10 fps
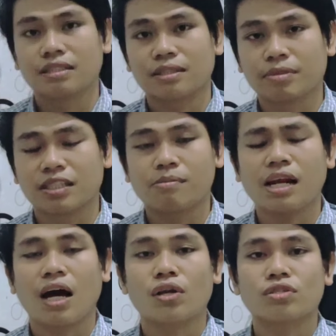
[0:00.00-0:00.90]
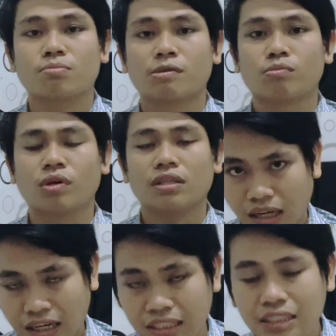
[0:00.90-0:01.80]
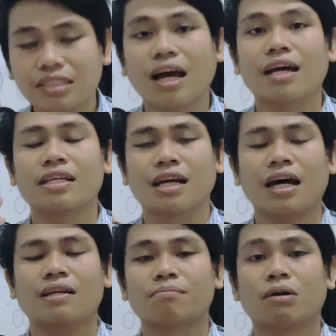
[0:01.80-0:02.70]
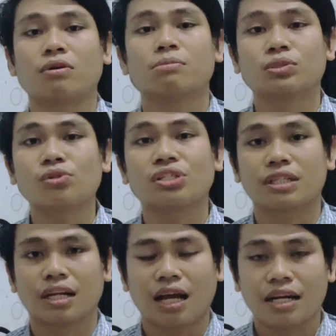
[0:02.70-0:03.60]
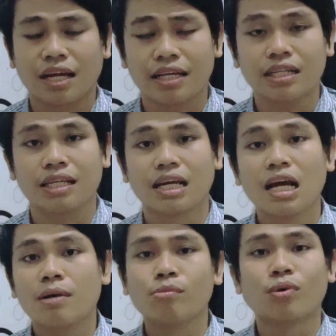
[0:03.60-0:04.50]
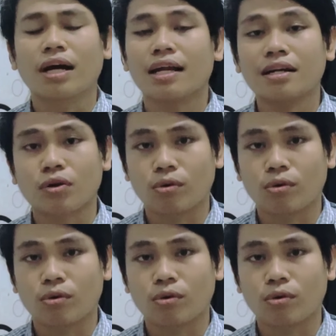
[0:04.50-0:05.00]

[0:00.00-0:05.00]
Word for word: Teman-teman harus membuat kesahihan bahwa betul channel Anda ini bukan